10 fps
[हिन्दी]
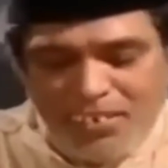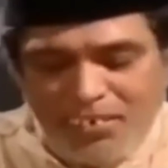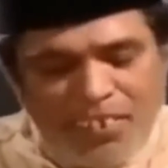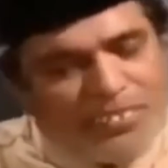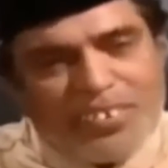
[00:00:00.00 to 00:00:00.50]

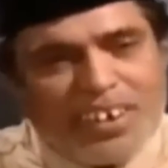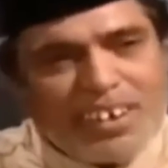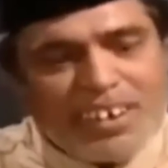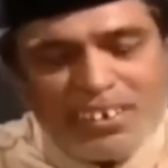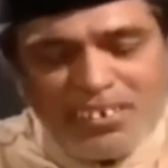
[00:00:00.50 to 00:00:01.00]
रहने दो
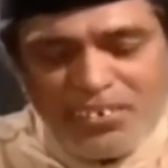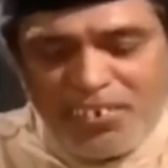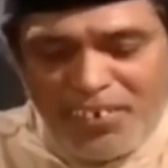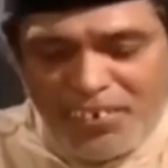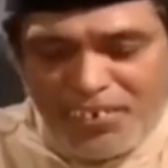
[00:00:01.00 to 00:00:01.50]
बहुत बुरे
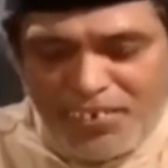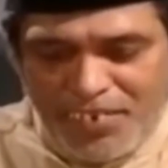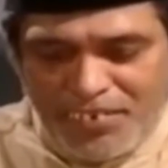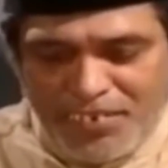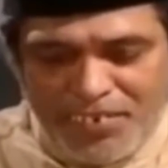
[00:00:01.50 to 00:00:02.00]
लग रहे हो
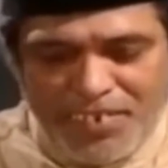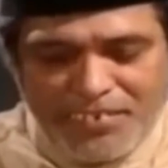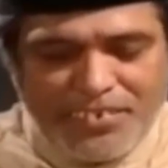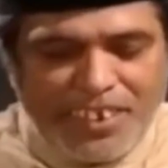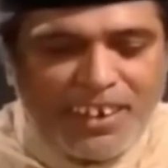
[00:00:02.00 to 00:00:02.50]
तोबा तोबा
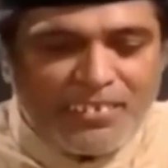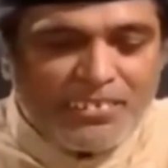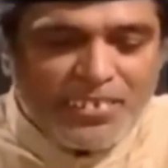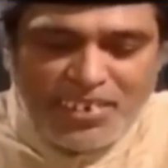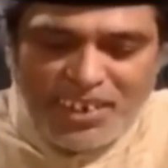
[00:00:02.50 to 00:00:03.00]
तोबा
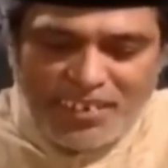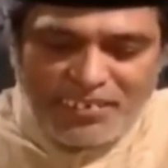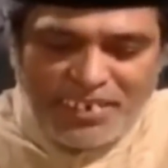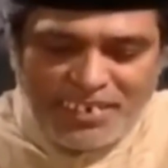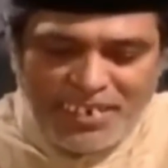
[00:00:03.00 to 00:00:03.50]
सारा
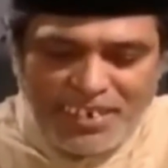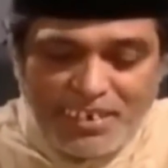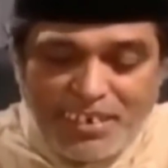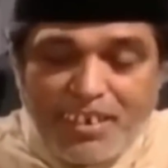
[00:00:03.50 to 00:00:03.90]
मूड खराब कर